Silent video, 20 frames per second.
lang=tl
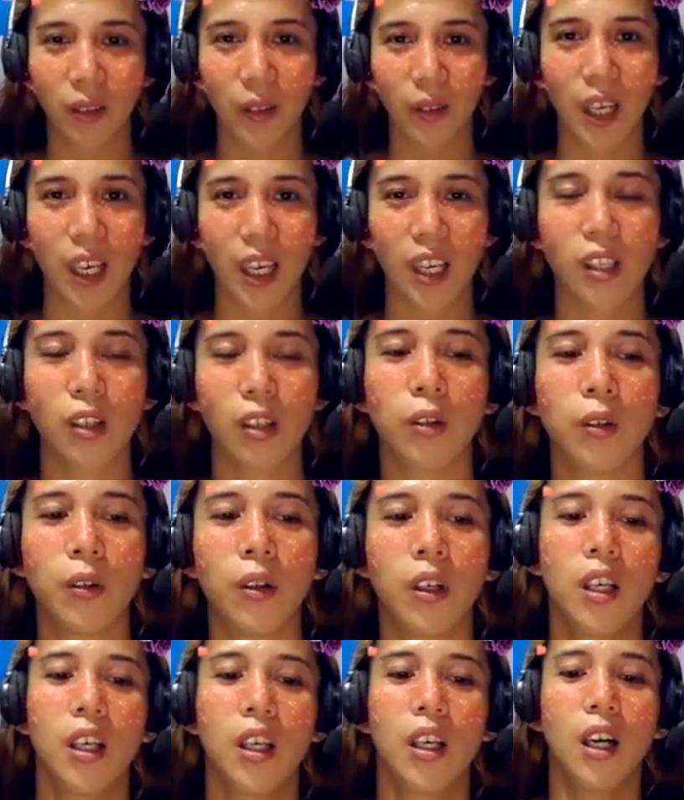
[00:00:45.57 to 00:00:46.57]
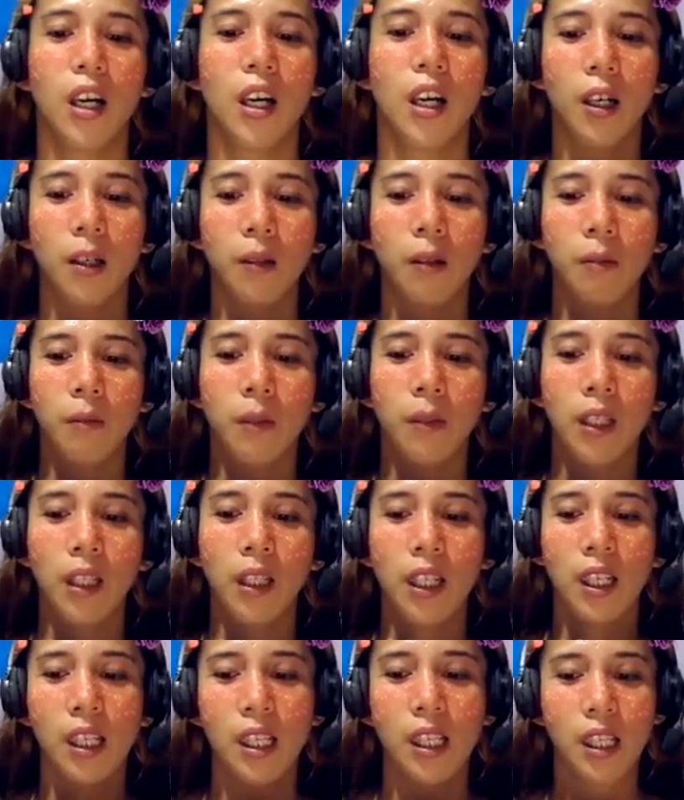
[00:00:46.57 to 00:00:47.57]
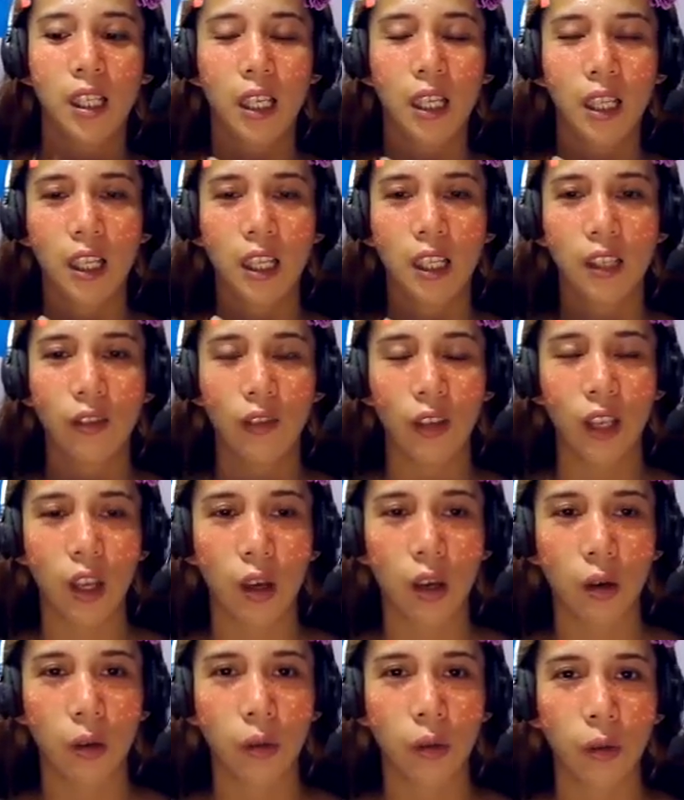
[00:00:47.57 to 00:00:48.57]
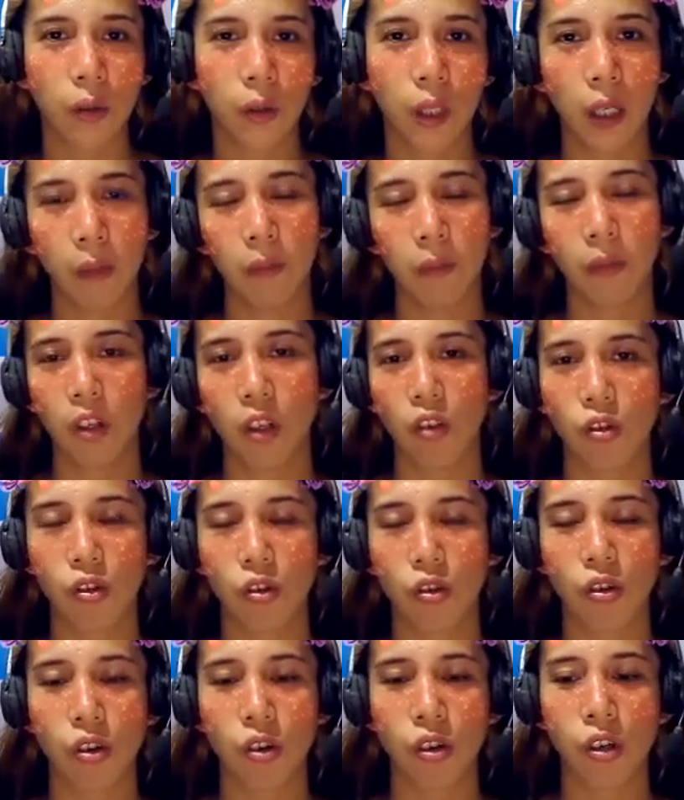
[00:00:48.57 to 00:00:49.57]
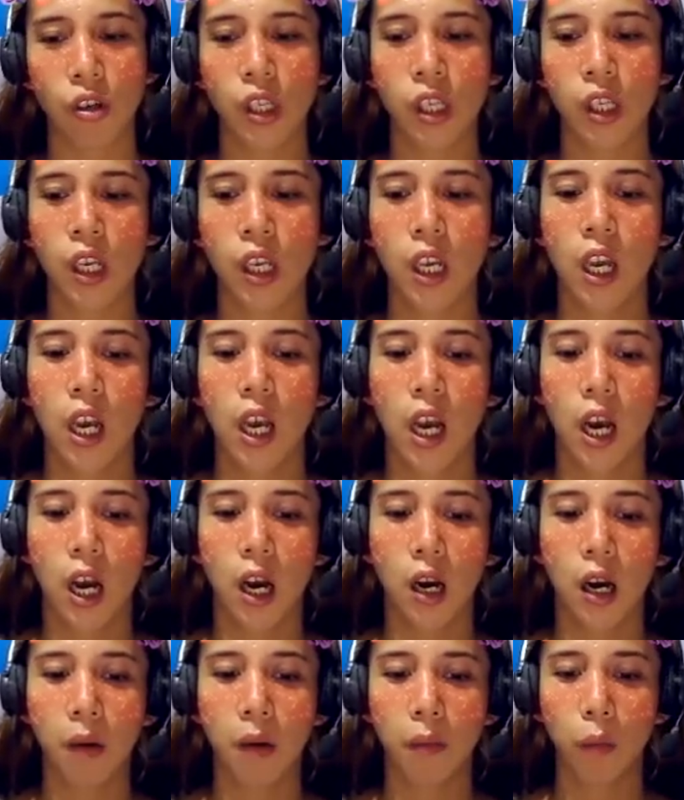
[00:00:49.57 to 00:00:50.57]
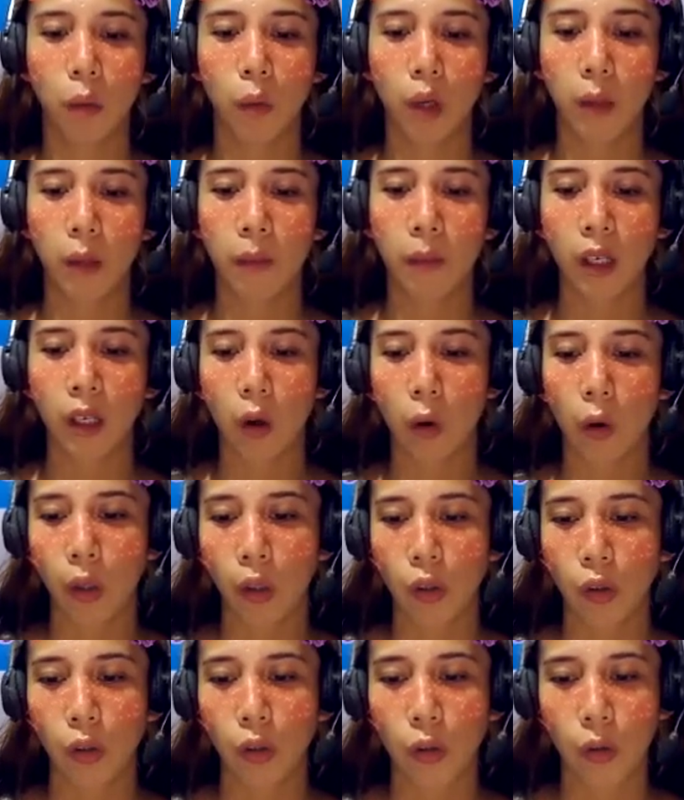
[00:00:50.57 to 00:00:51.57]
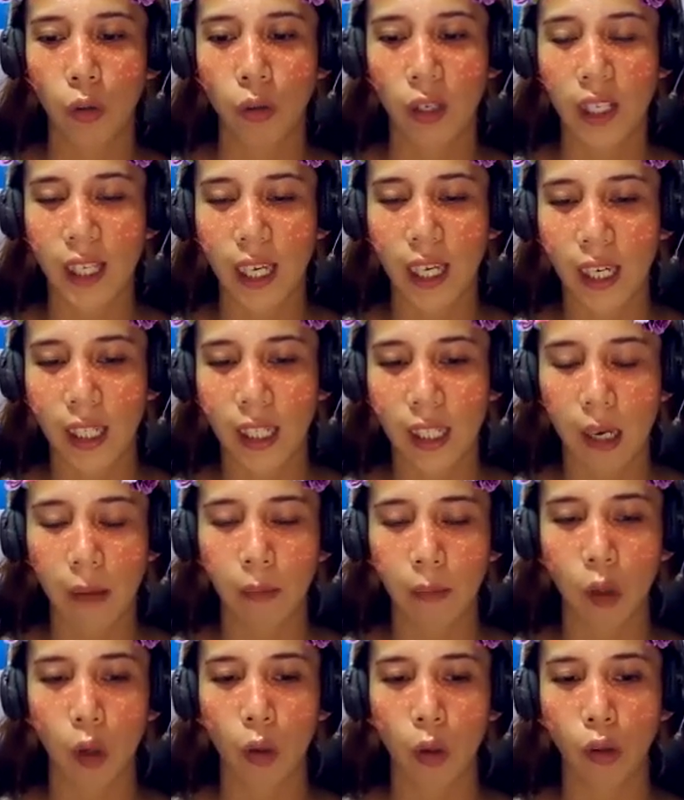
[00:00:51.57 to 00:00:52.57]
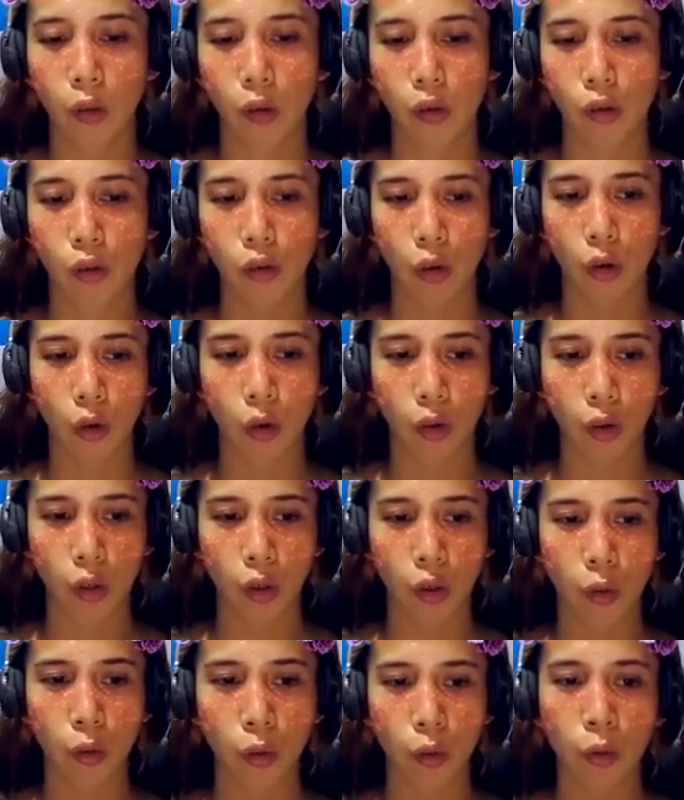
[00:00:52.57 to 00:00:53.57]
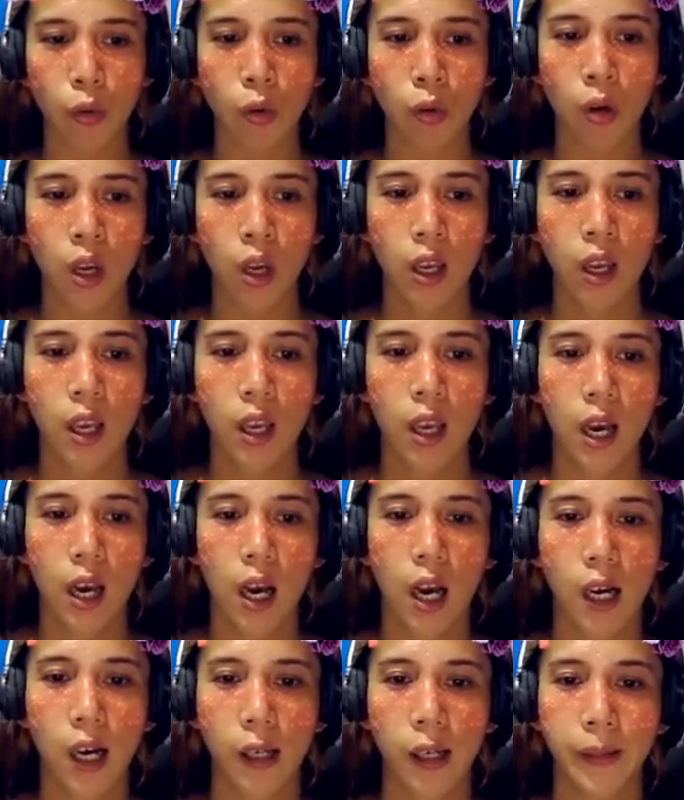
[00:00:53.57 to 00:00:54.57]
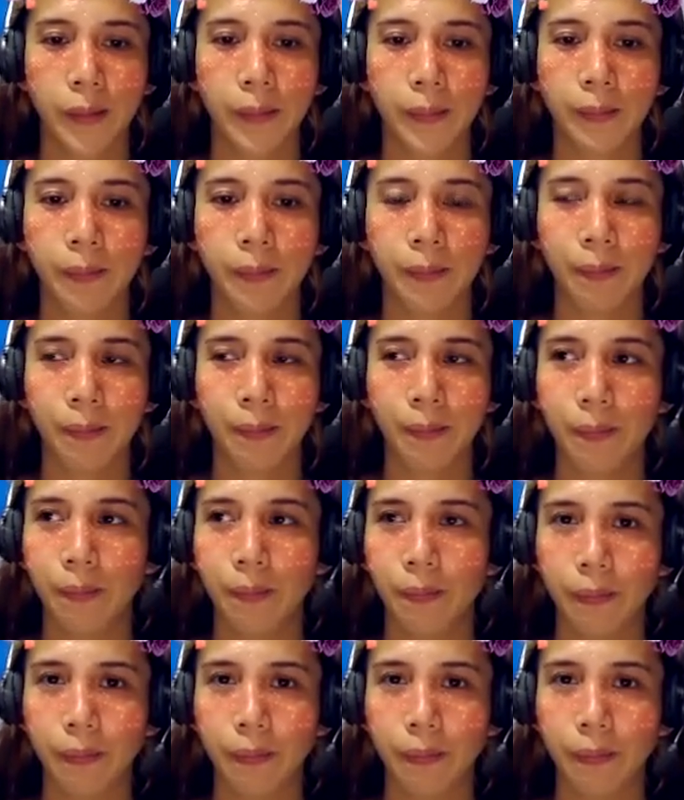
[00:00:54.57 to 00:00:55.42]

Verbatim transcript: Okay, so um, in this in this video, um, teachers, um, what am I going to do is that I'm going to show you um,